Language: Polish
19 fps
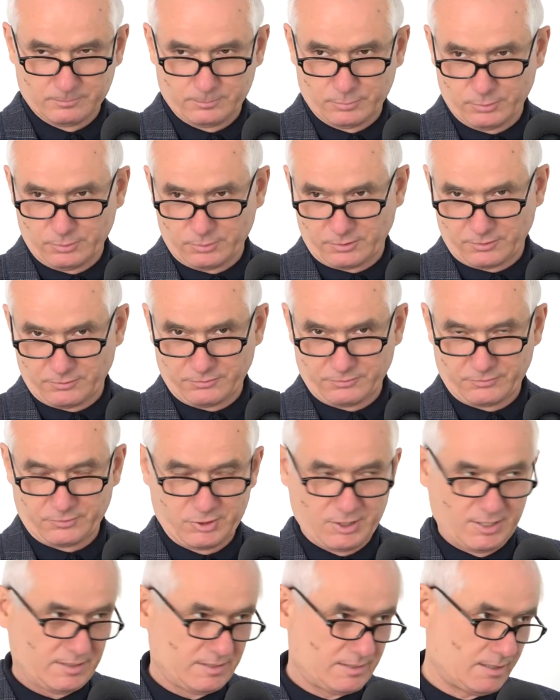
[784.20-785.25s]
Bóg w
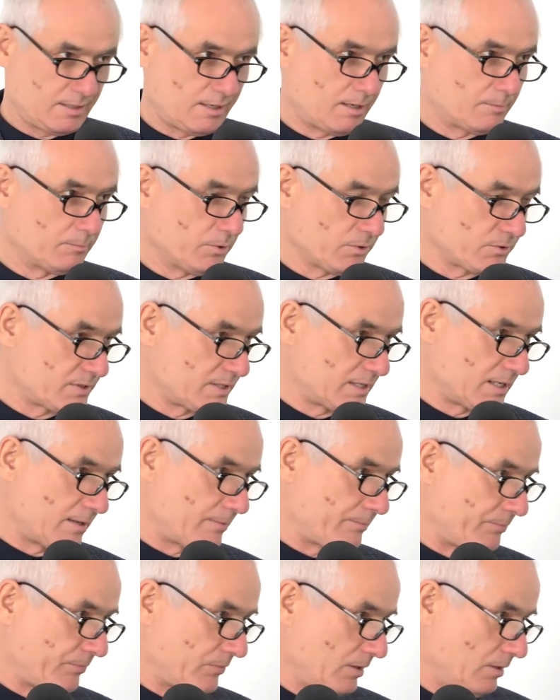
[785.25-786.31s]
księdze
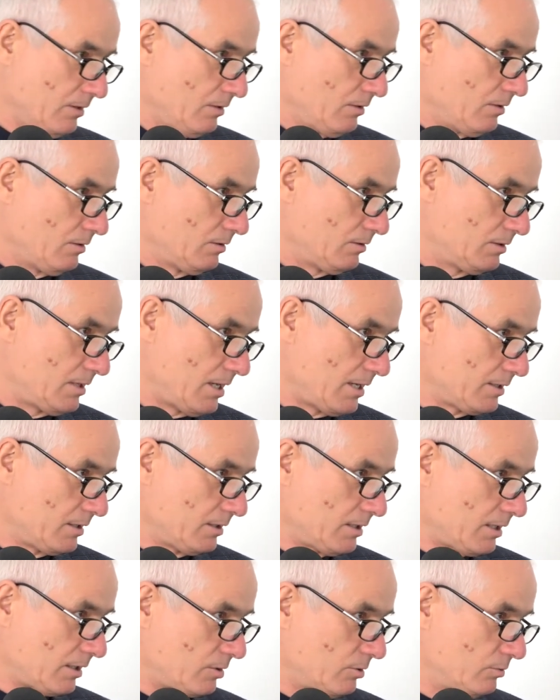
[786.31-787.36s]
Amosa
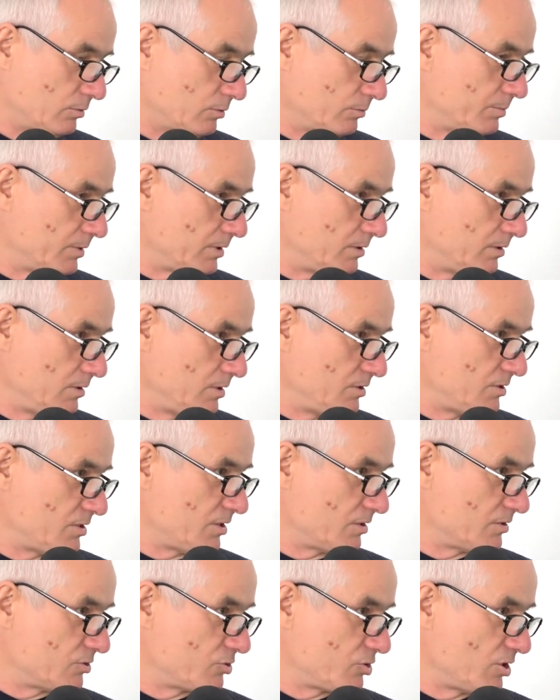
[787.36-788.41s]
daje taką
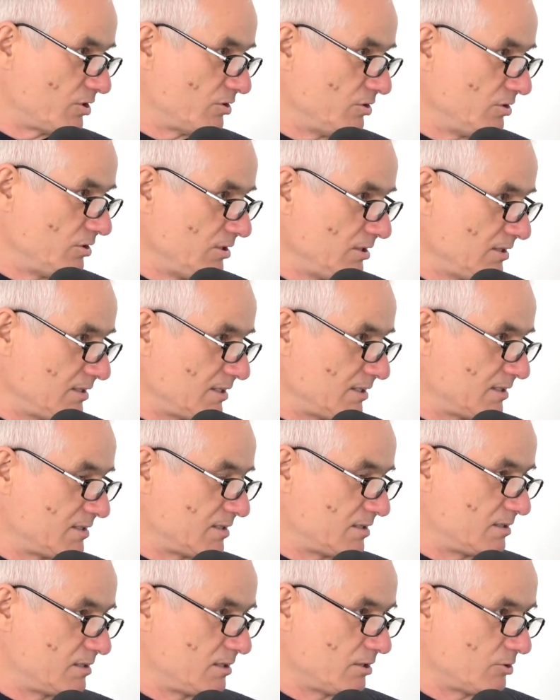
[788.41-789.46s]
obietnicę, że
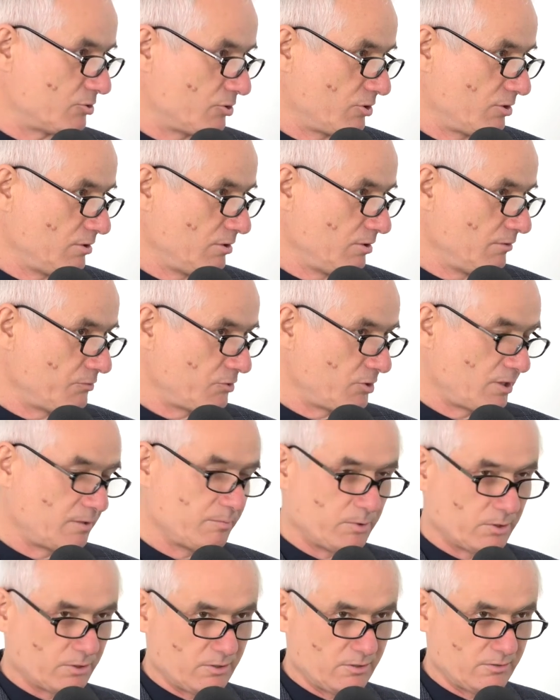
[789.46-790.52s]
nic nie czyni
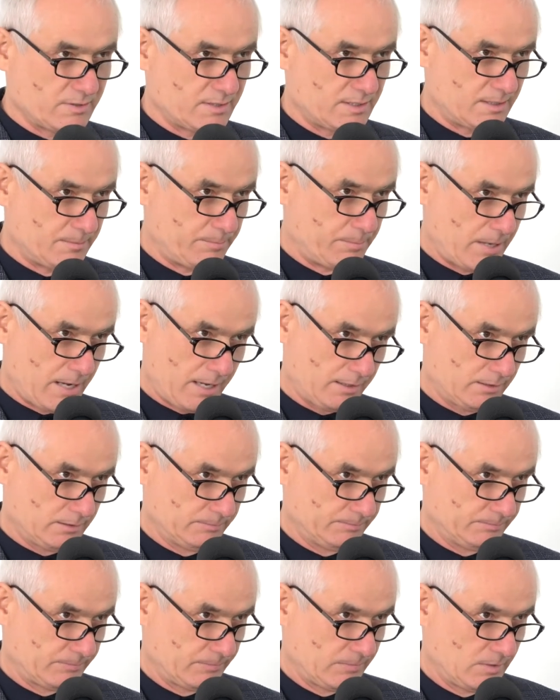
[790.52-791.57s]
wszechmogący
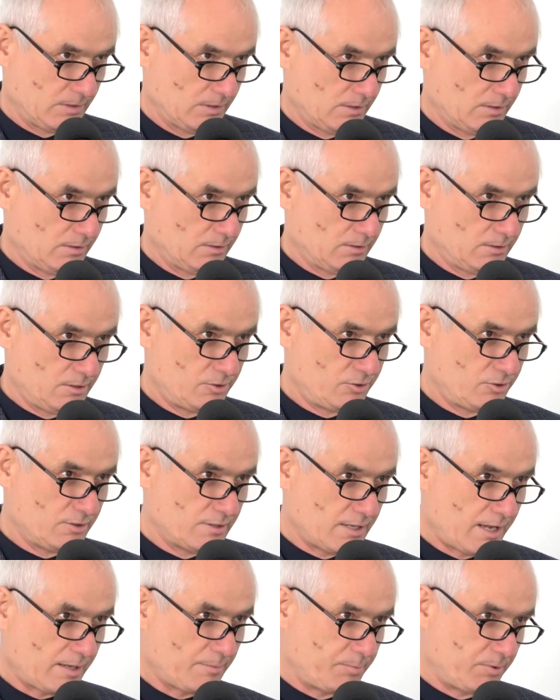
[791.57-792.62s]
Pan, jeśli
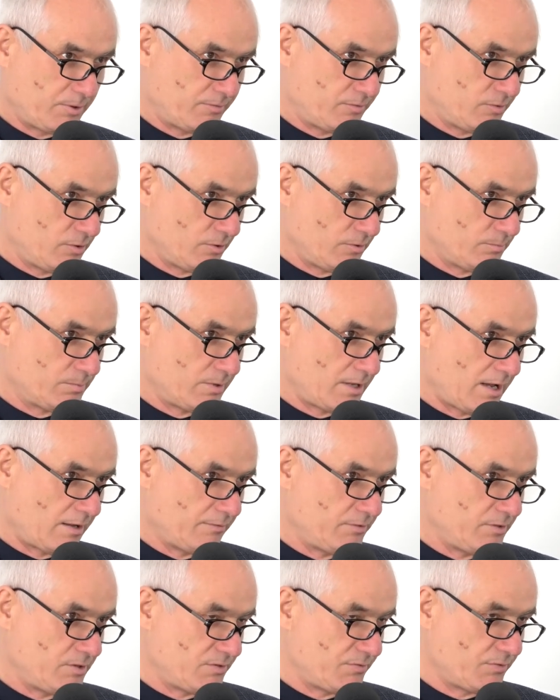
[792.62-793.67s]
najpierw nie
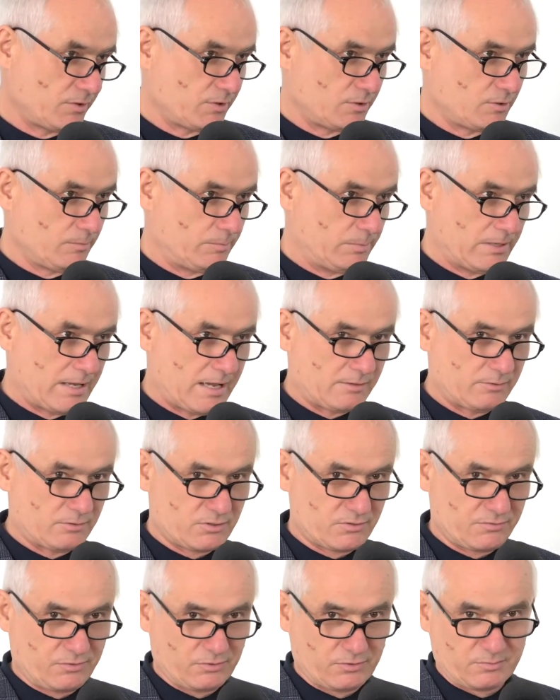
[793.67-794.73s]
objawi swojego planu
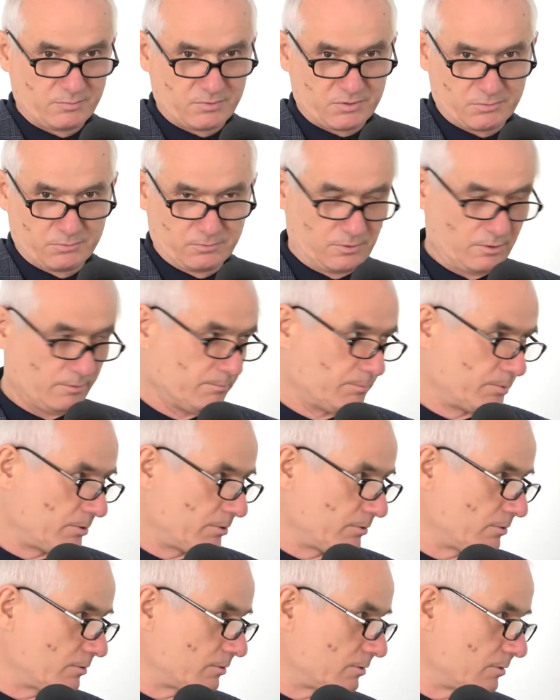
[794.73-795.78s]
swoim sługom
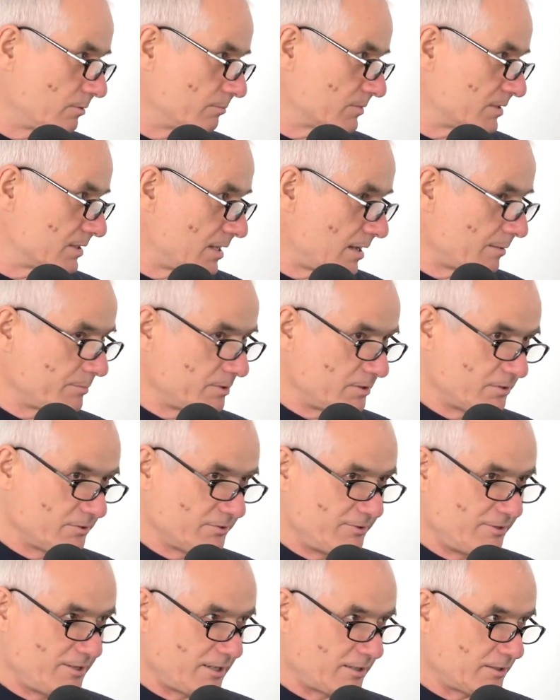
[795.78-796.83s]
prorokom. Znamy
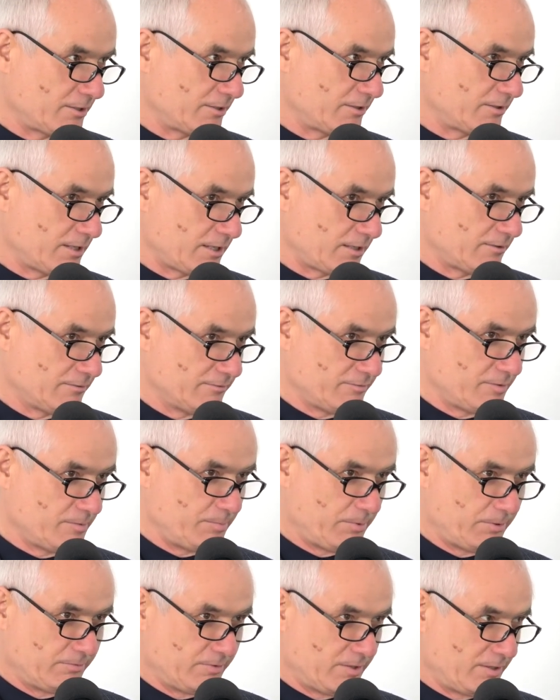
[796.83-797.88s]
coś tak, taką
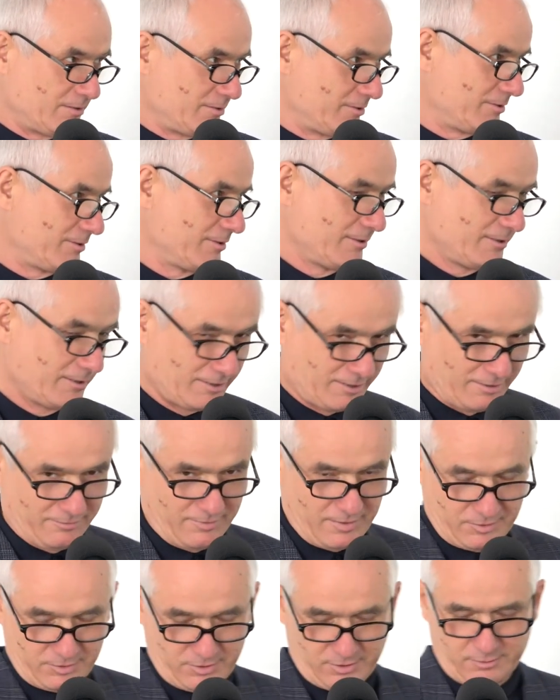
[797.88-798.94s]
wypowiedź?
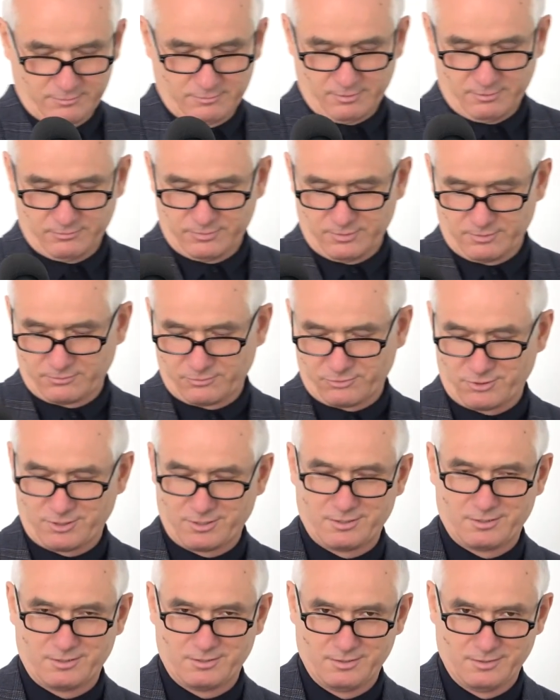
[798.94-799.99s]
Kiwacie głową,
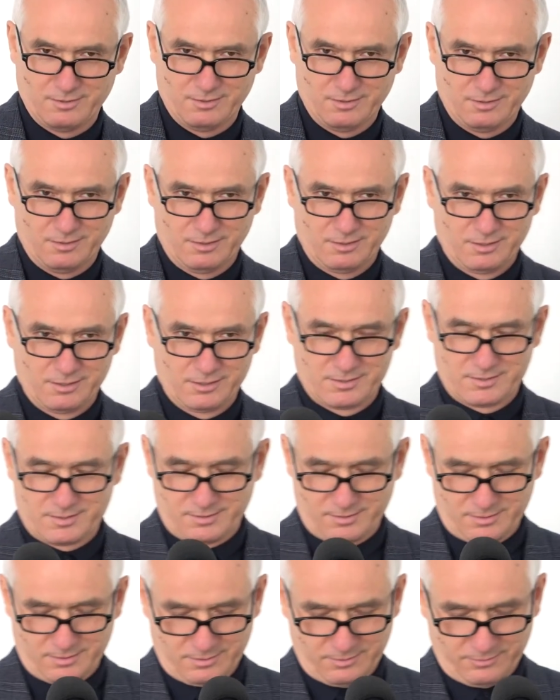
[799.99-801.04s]
że
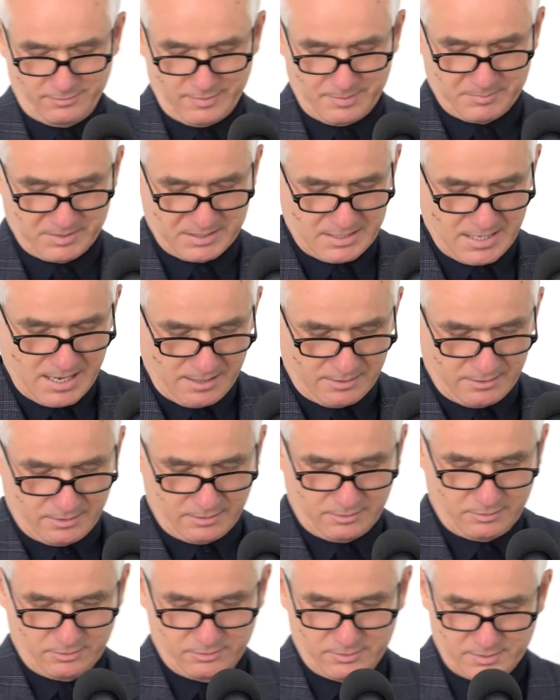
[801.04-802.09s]
jest to wam
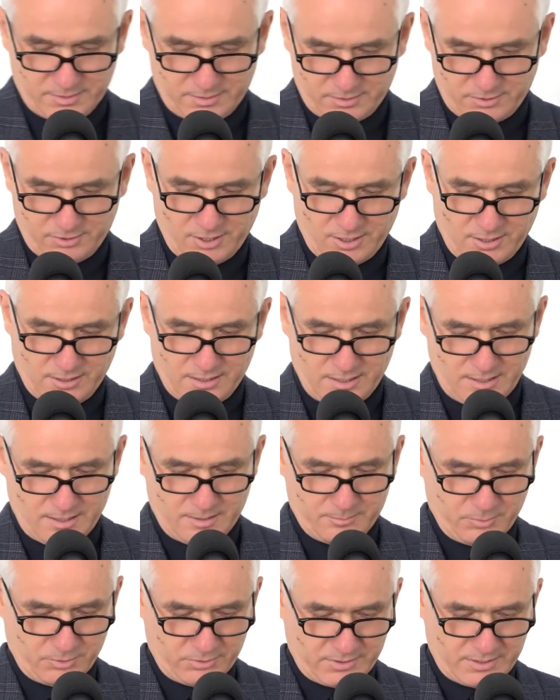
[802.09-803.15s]
znane, to jest Księga
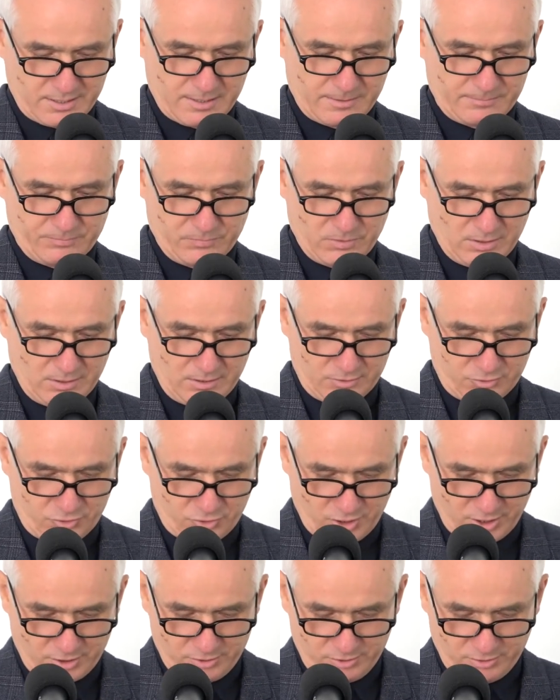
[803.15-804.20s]
Amosa,
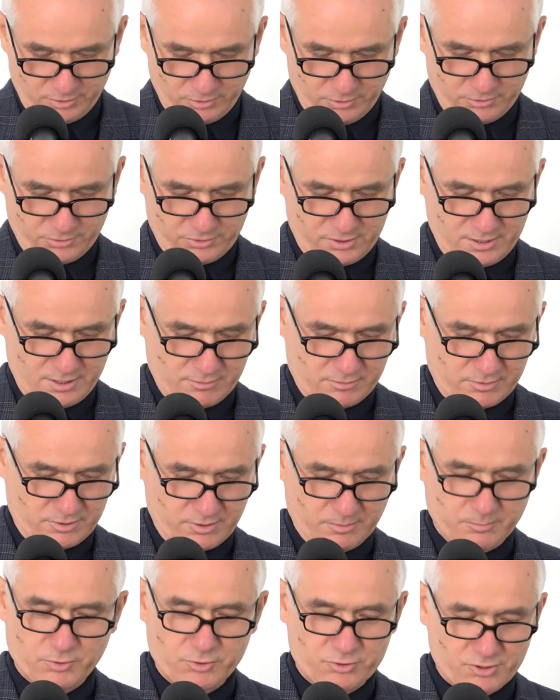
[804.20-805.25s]
trzeci rozdział,
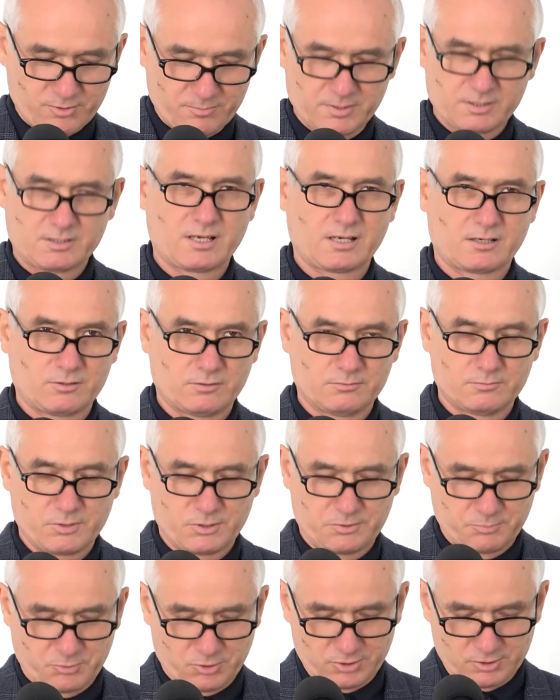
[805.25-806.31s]
gdzie możemy taką
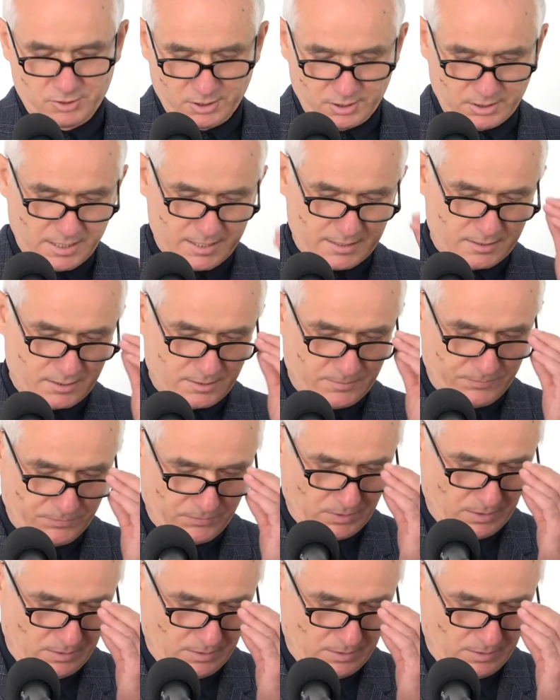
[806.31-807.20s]
myśl przeczytać.